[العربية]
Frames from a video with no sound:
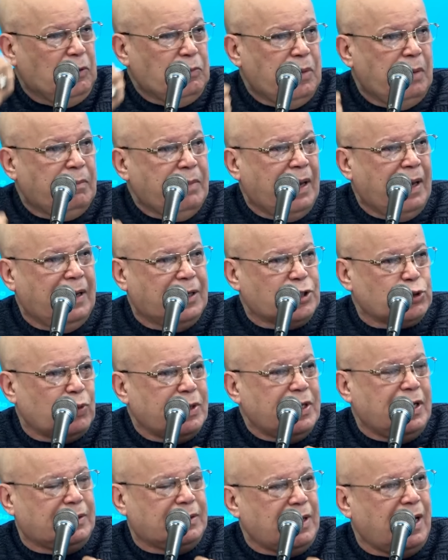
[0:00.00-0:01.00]
ربما
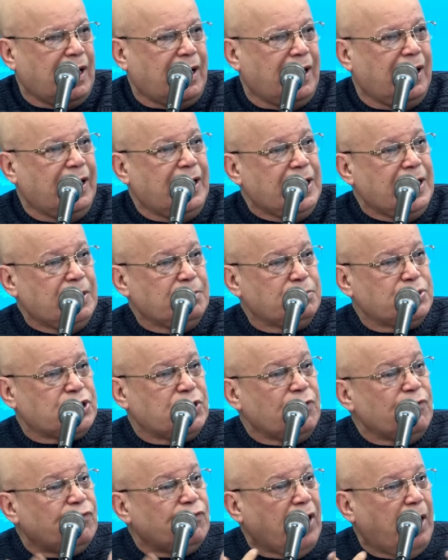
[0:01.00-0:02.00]
شويه طاقه باش
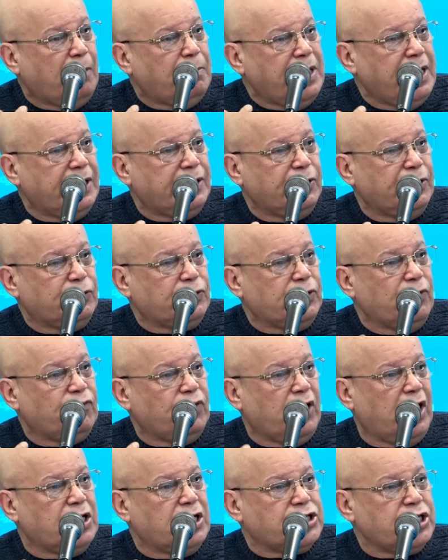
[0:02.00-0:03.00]
تنفع بلادك
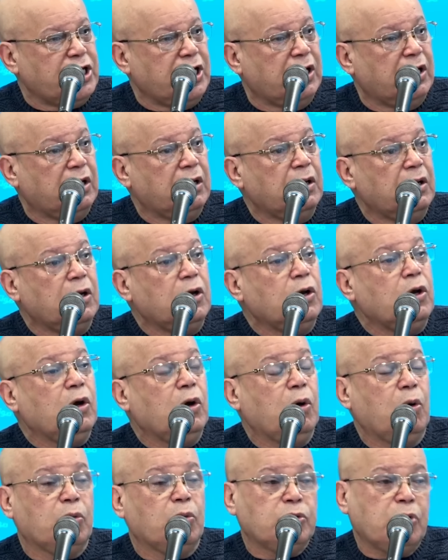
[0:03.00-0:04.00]
وتنفع الجيل
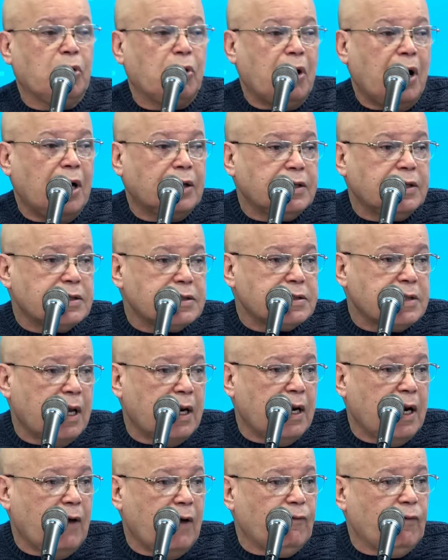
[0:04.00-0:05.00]
وتقعد
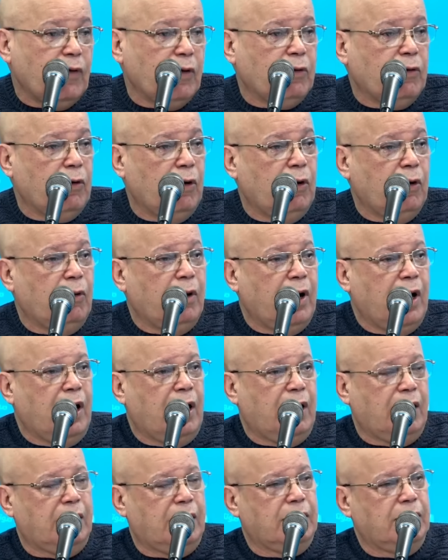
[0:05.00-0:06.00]
تستنى في
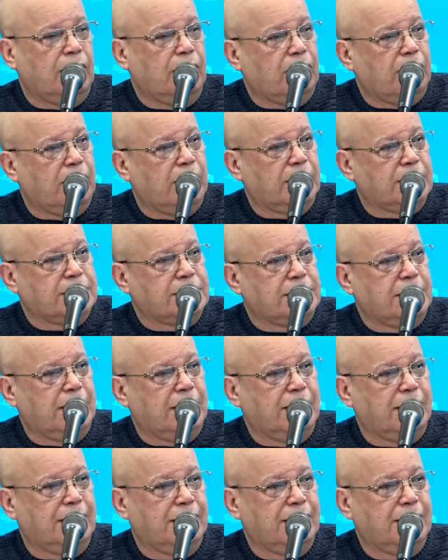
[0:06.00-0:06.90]
الكولوار اقعد تستنى